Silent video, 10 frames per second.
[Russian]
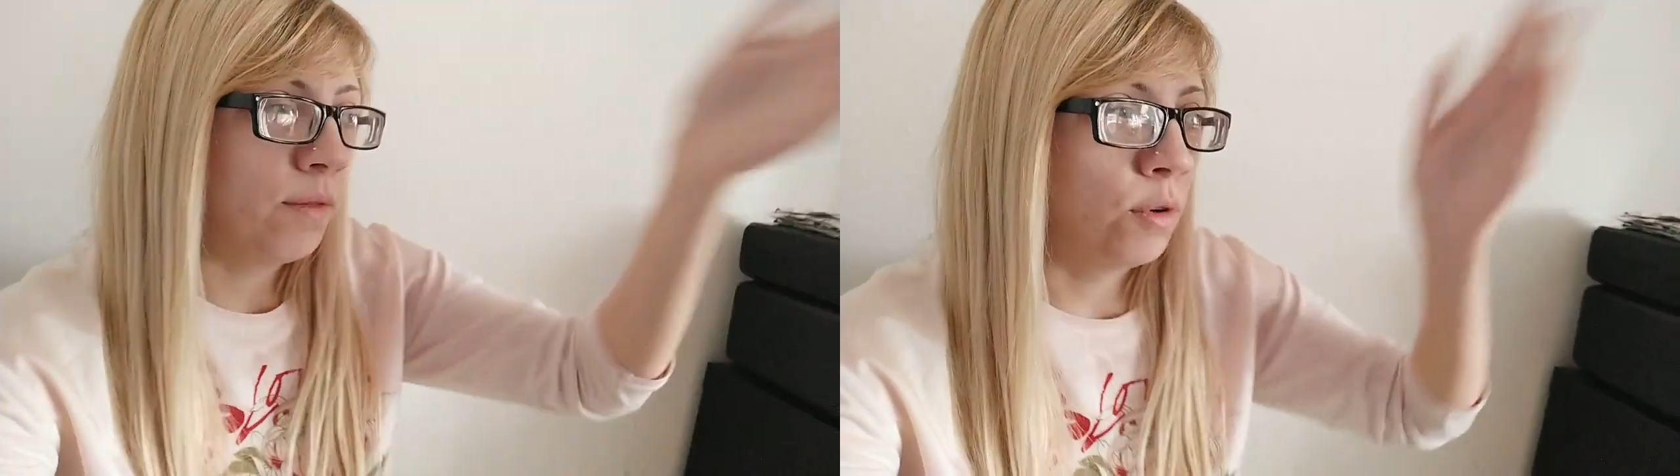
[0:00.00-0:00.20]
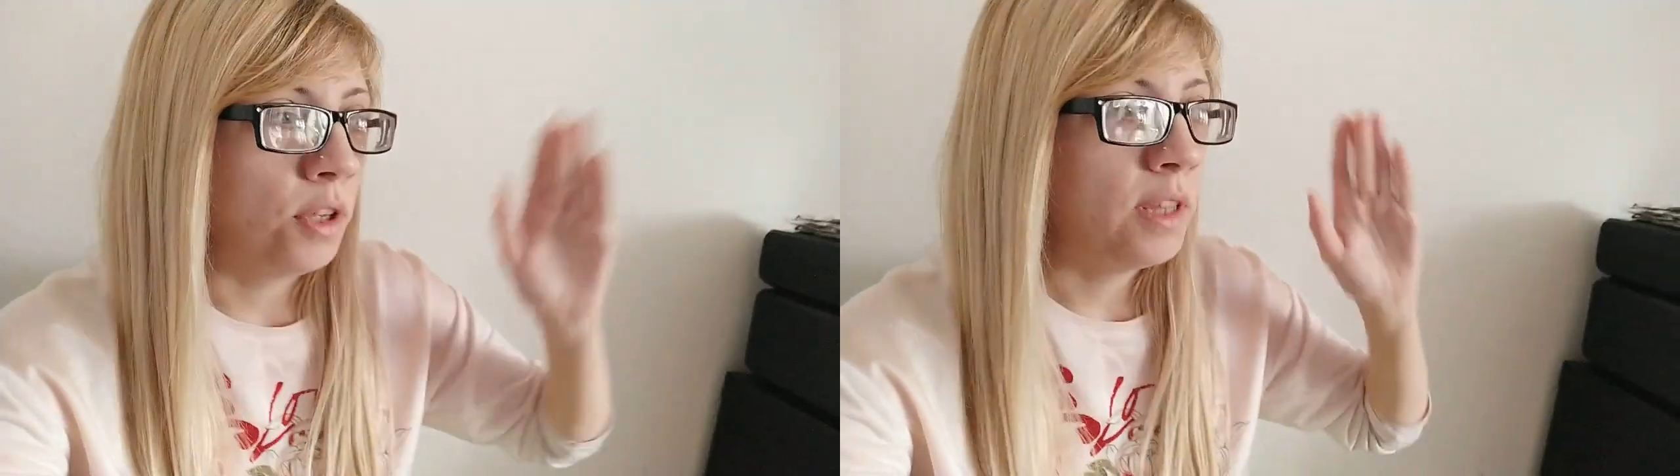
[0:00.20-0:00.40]

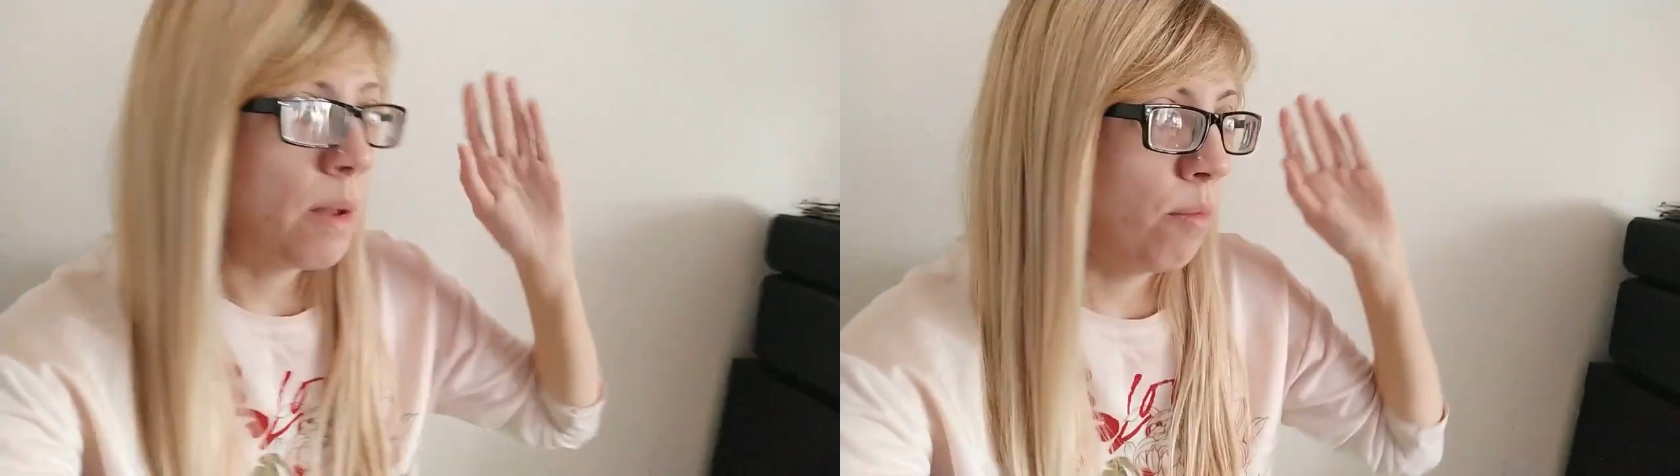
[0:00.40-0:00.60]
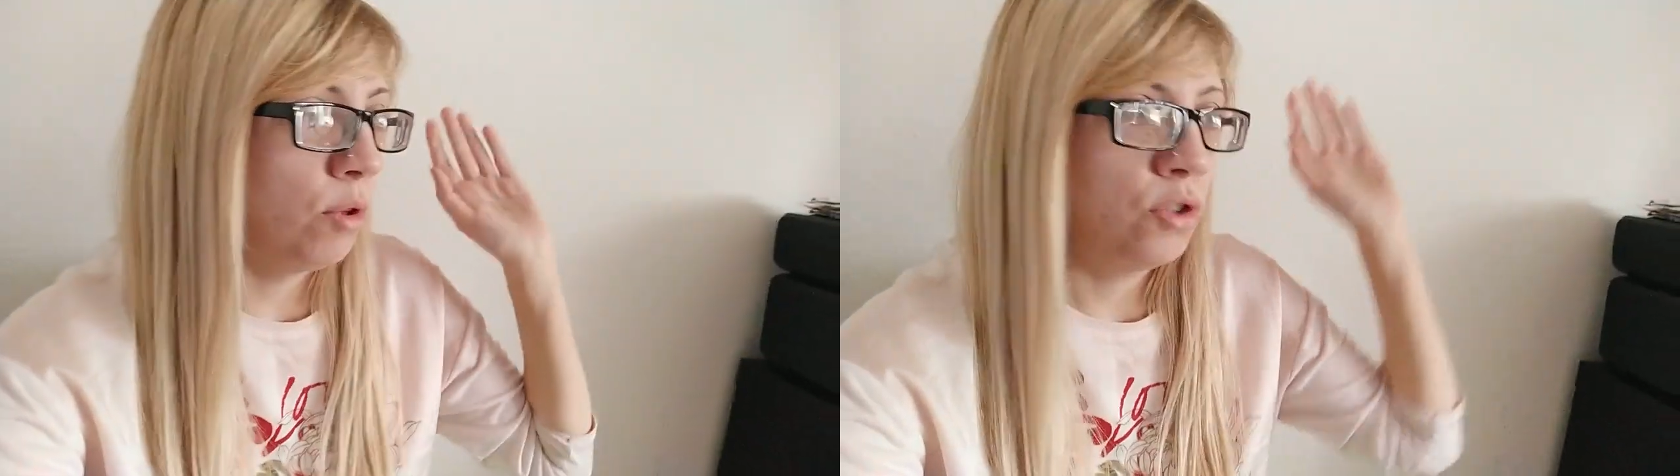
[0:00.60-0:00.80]
Вот, и
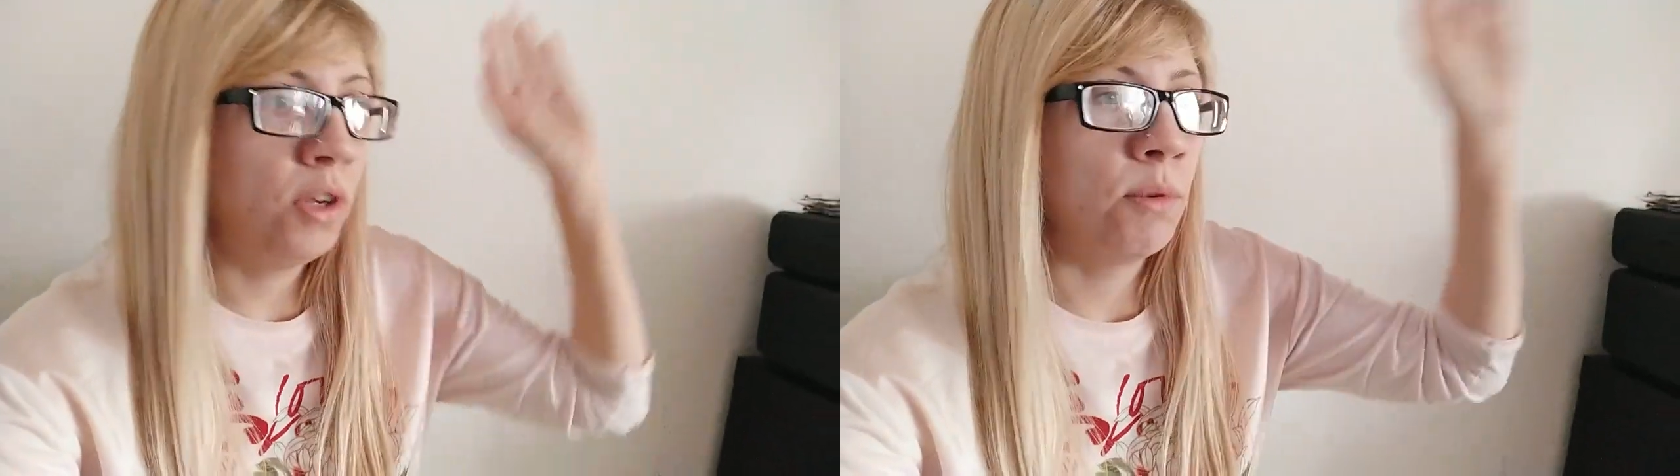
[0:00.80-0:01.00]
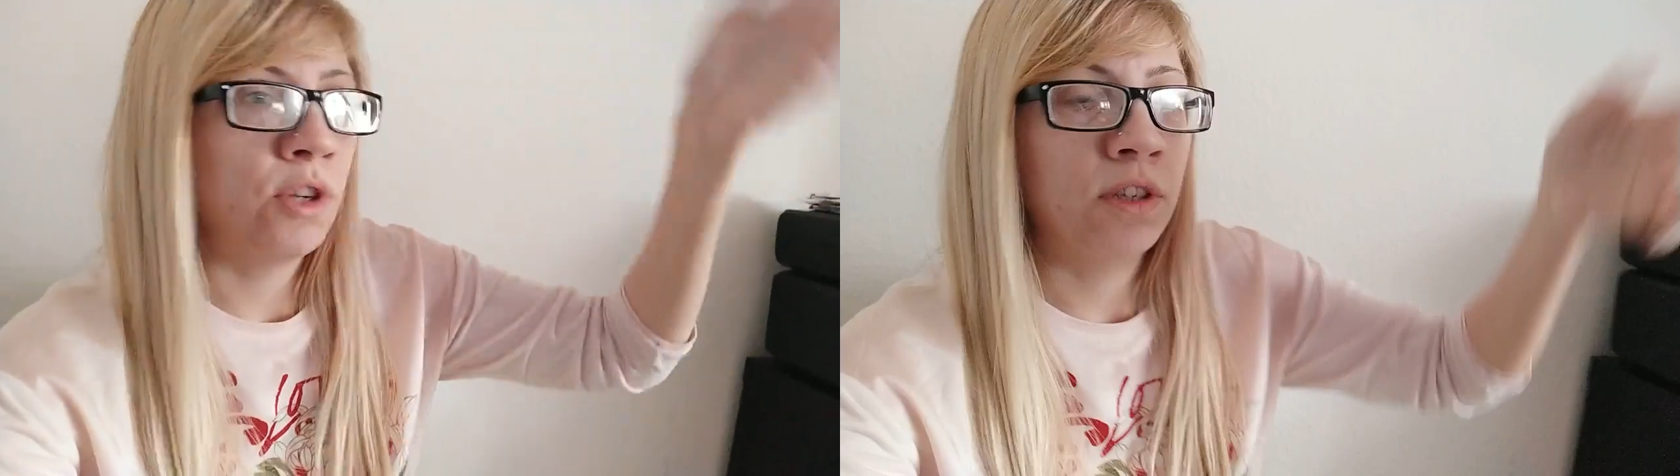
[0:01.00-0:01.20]
там буду
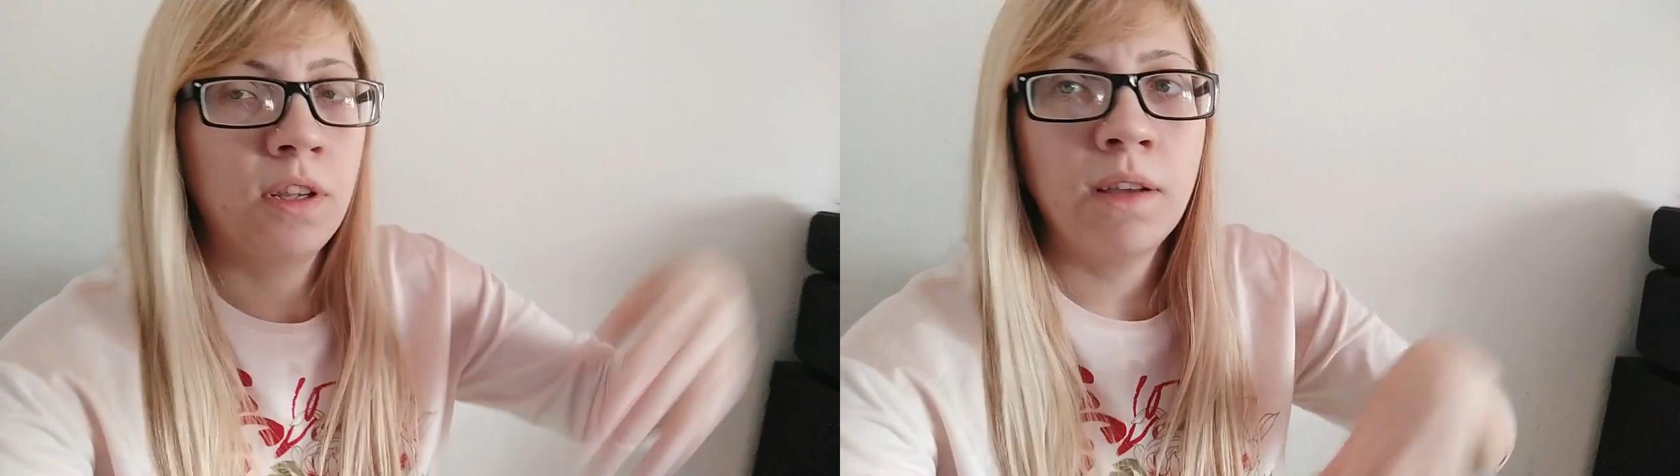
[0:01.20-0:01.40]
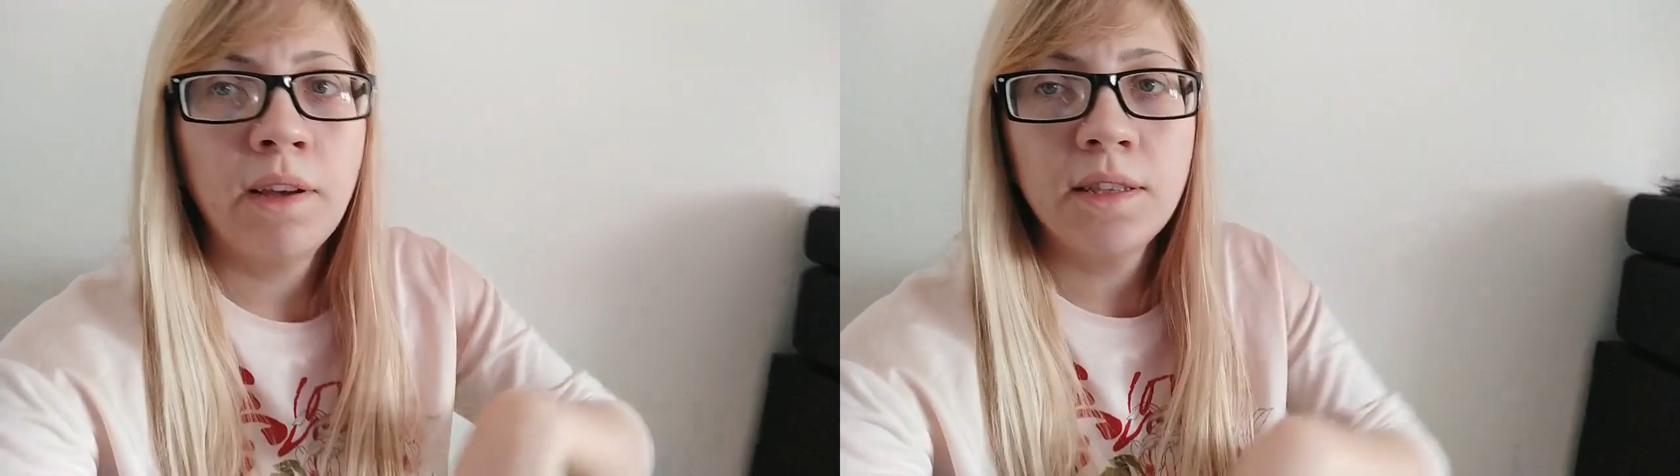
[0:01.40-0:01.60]
ширмочкой
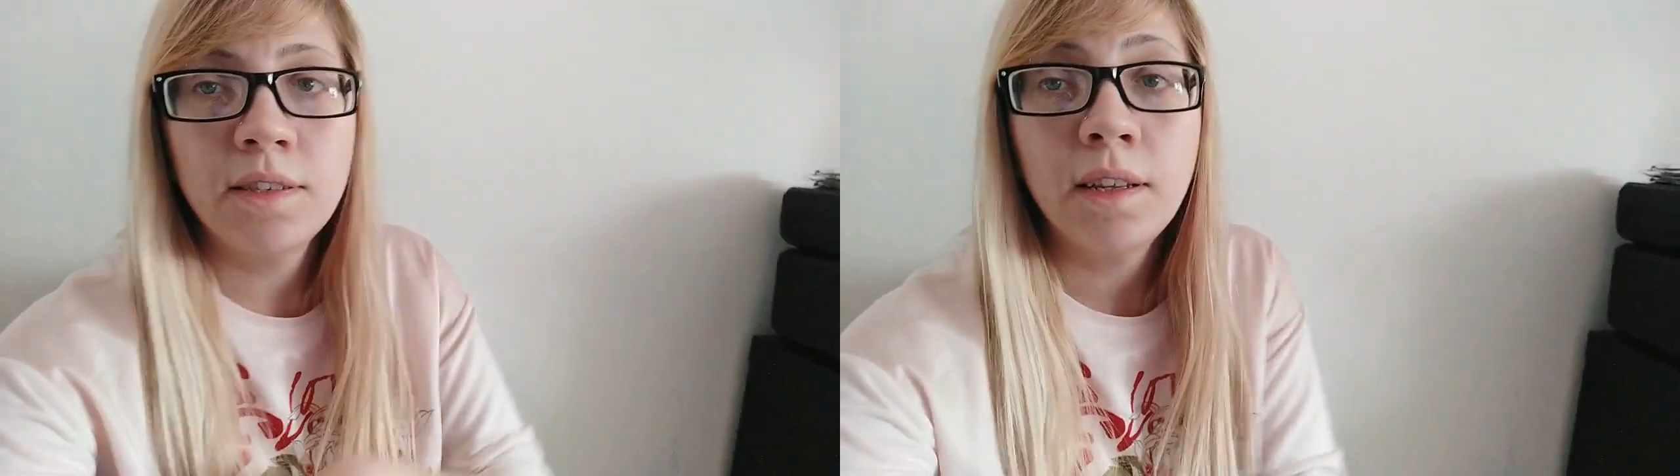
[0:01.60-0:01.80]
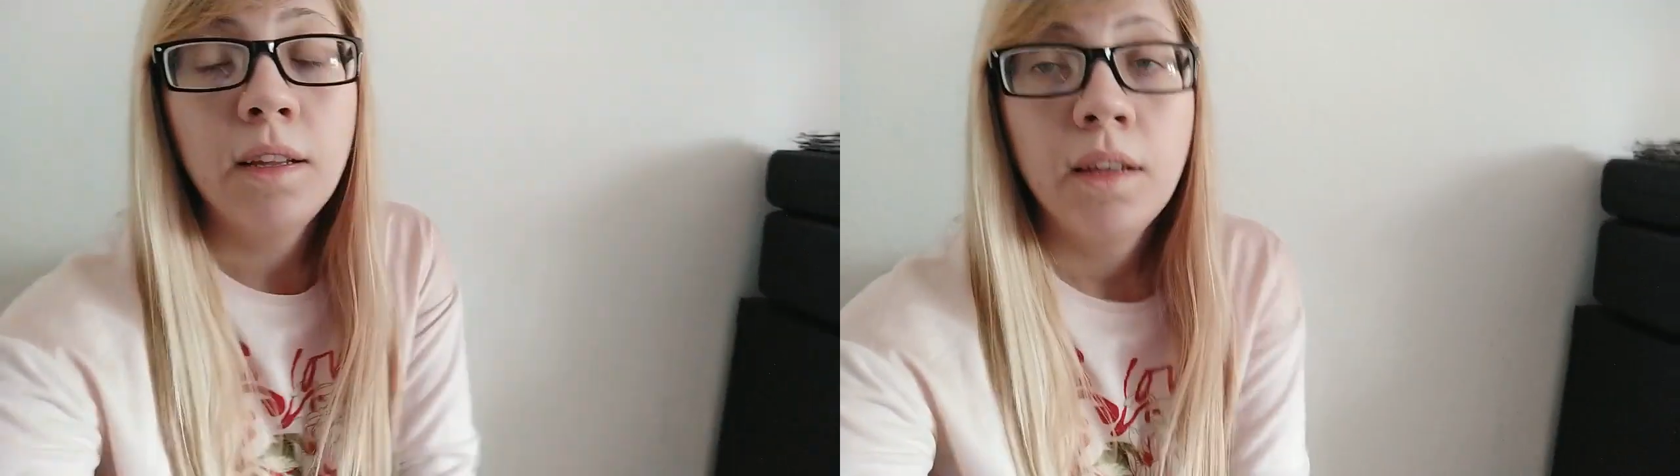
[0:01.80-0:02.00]
закрываться,